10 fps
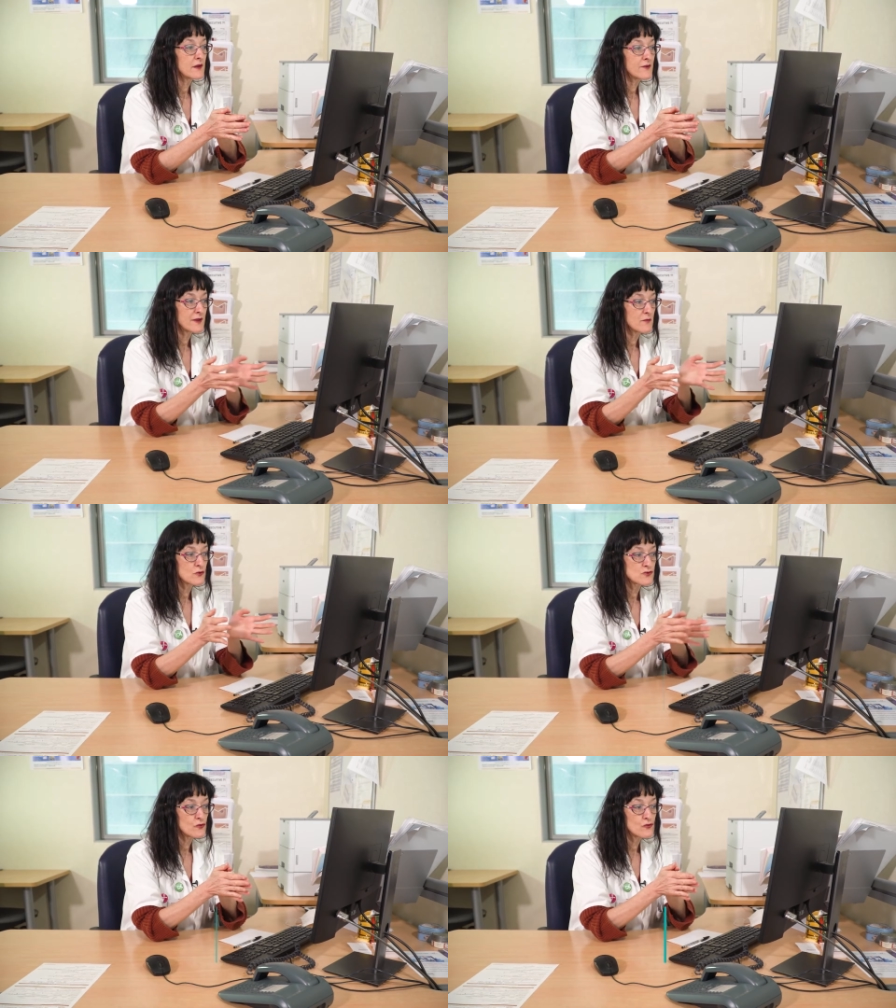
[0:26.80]
extrême
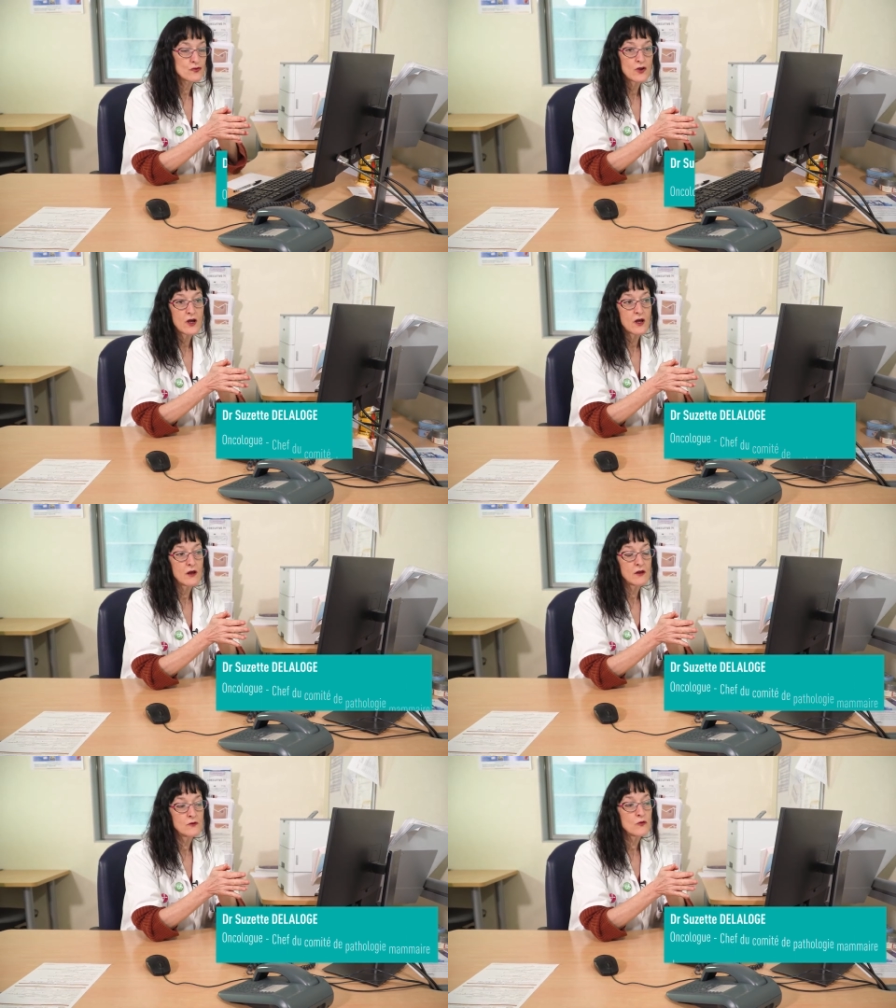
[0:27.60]
urgence de
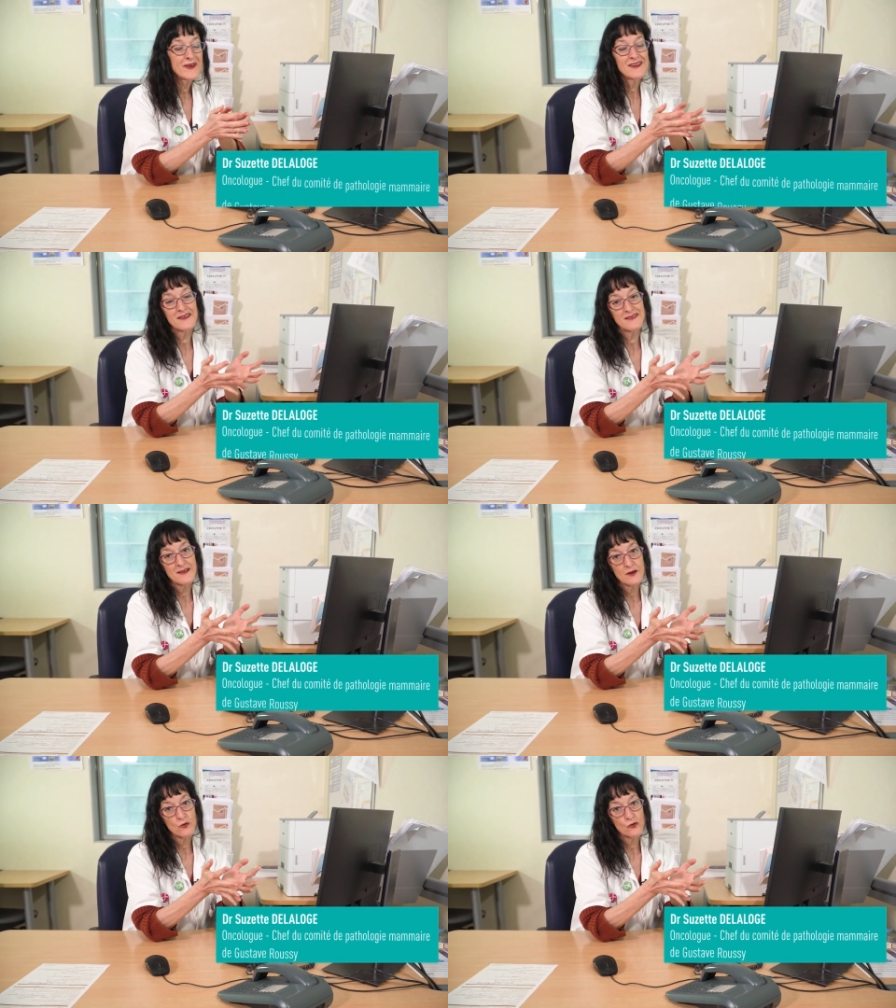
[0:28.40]
la, non pas de la
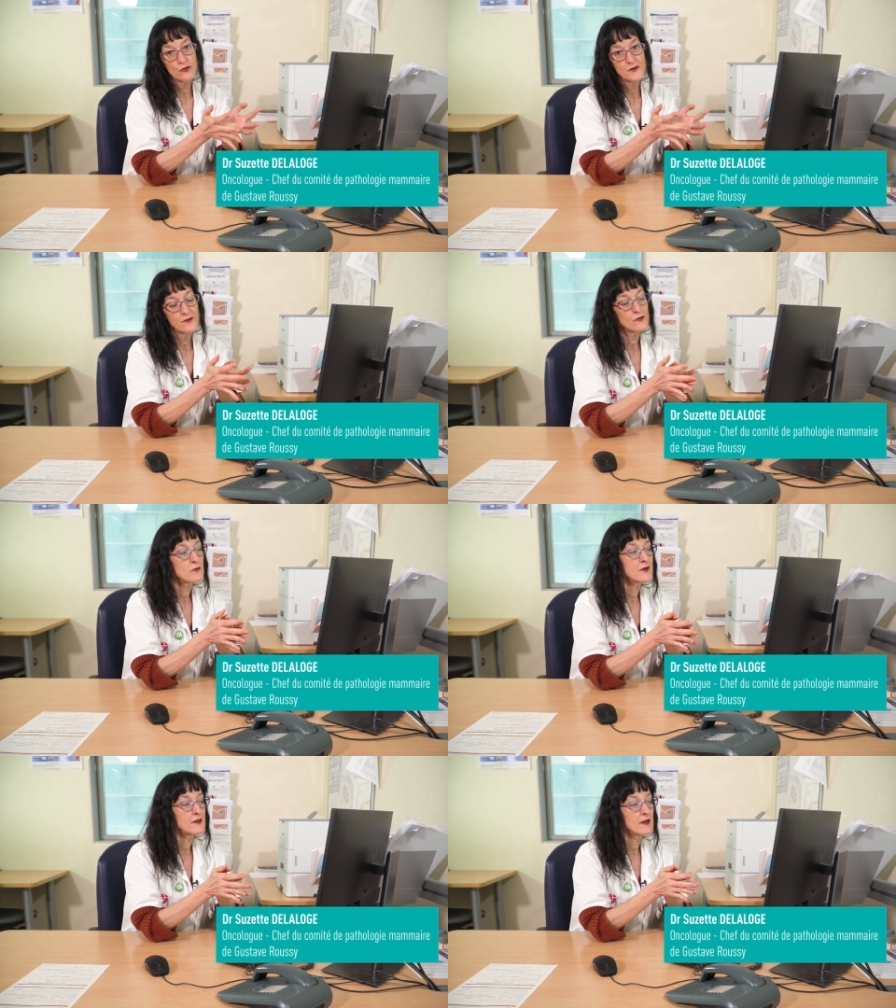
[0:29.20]

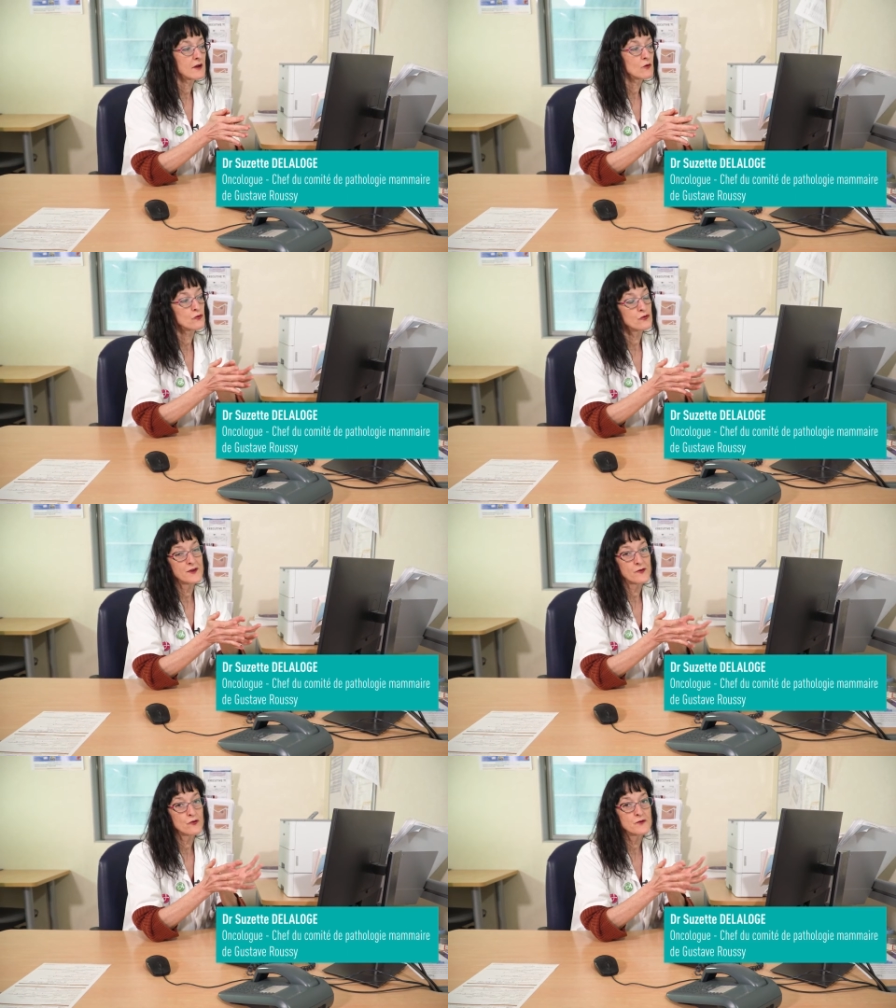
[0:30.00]
téléconsultation, mais de la
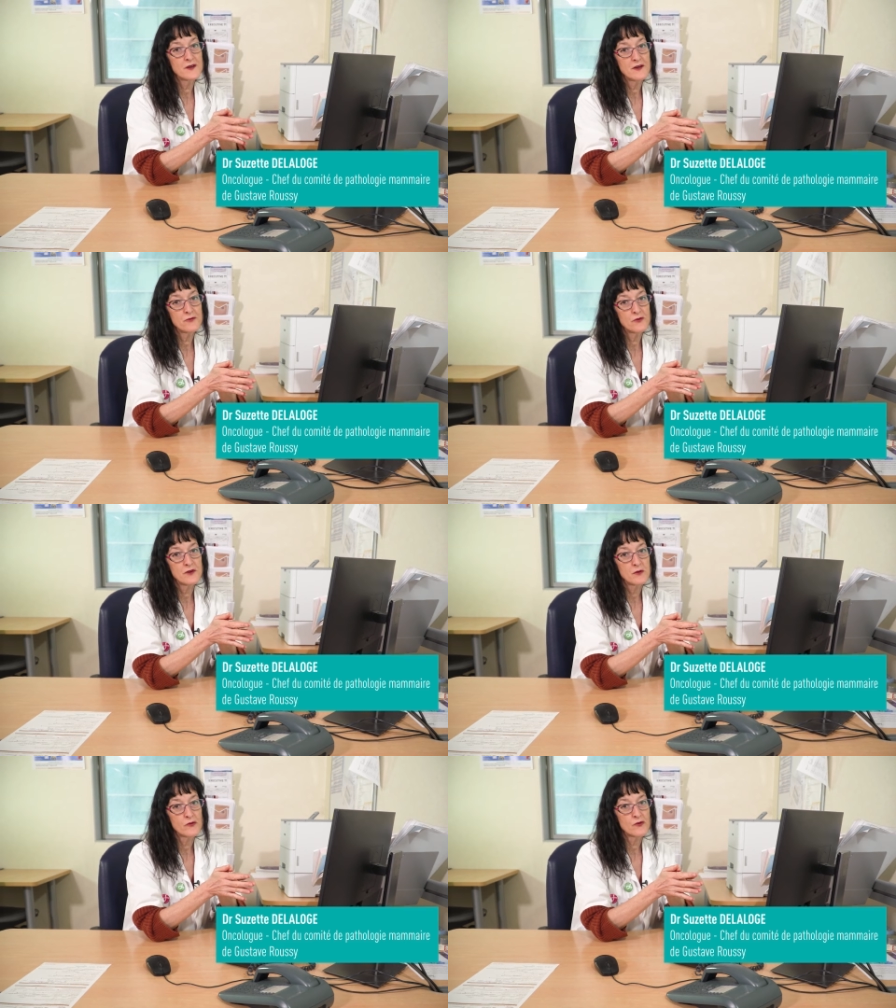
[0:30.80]
consultation
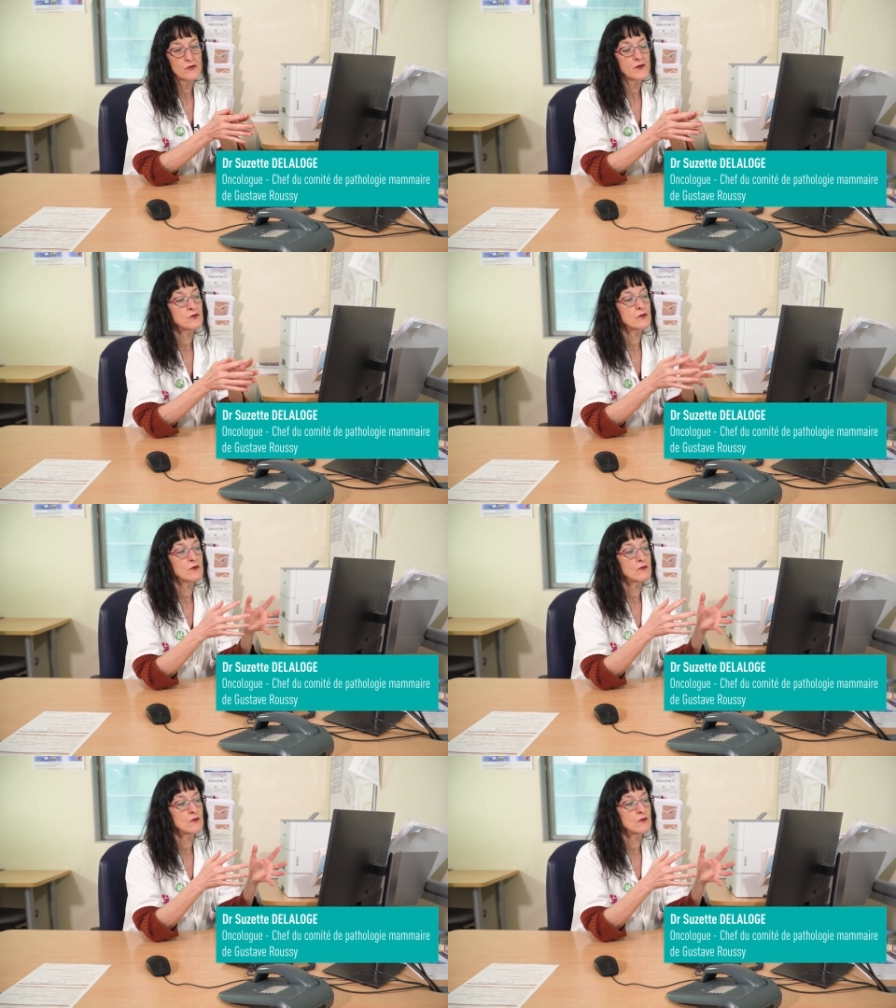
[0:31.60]
téléphonique, puisqu'en fait,